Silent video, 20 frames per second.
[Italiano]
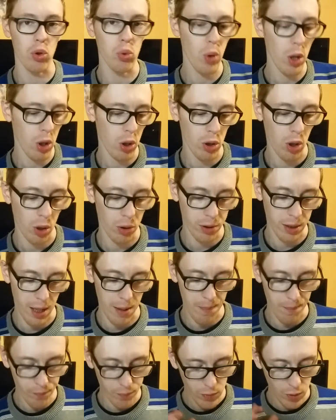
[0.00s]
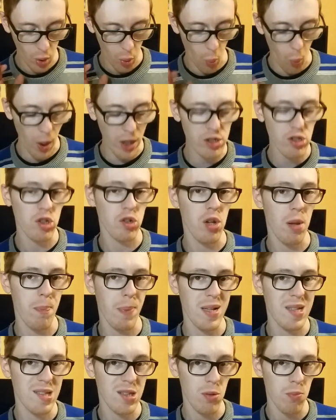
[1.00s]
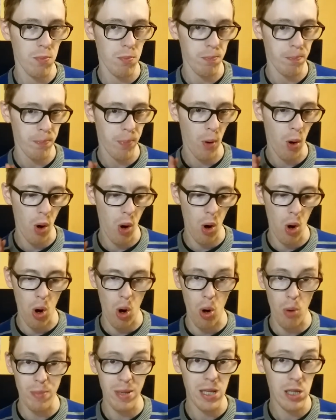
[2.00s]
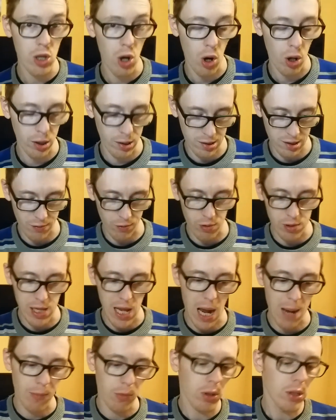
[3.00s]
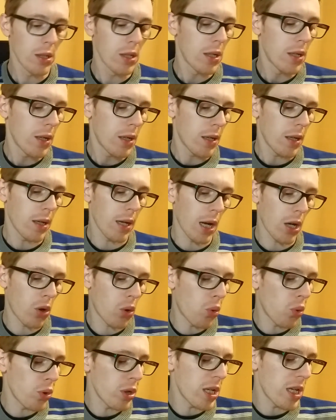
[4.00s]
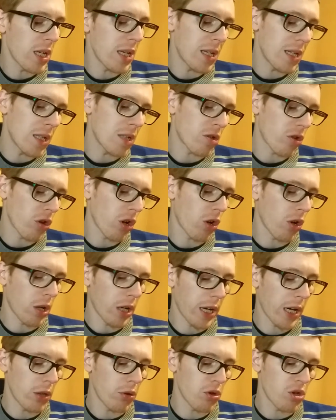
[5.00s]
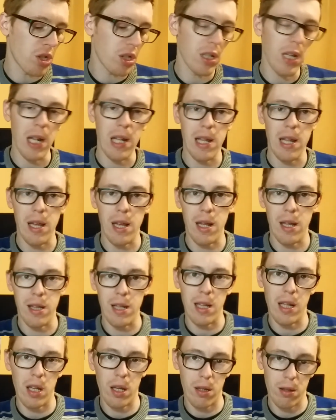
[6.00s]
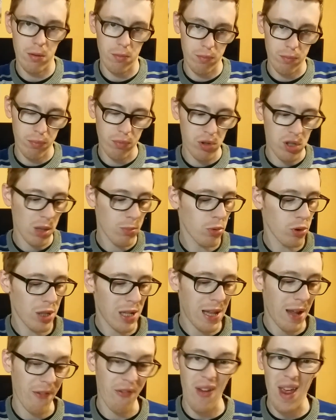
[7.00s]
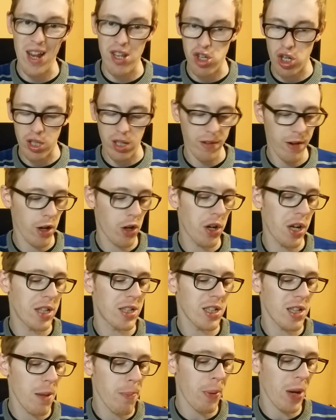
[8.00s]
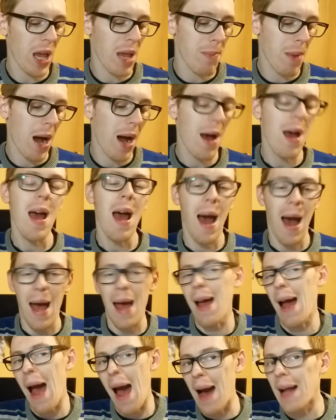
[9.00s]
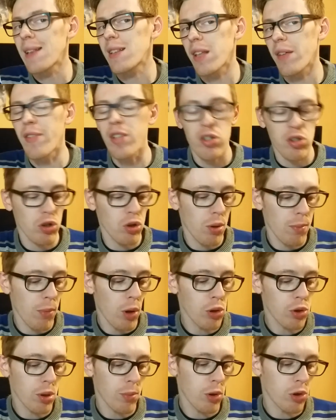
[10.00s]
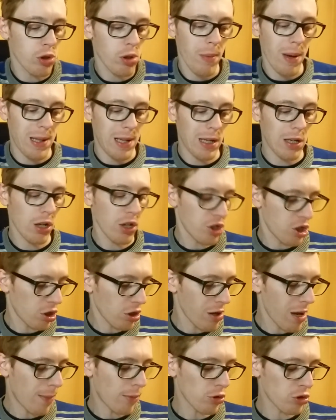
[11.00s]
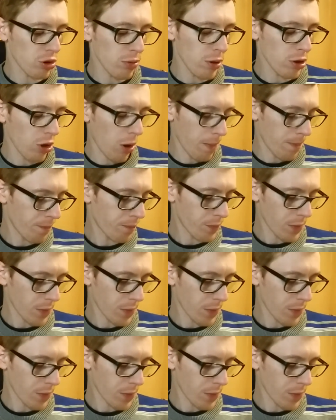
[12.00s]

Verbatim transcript: due colonne, qua ci sono i pezzi un po' migliori se vogliamo. Eh, alcuni sono ancora reduci delle, della, diciamo, della feccia, tra virgolette, di prima, altri invece sono molto molto belli. Allora ci troviamo subito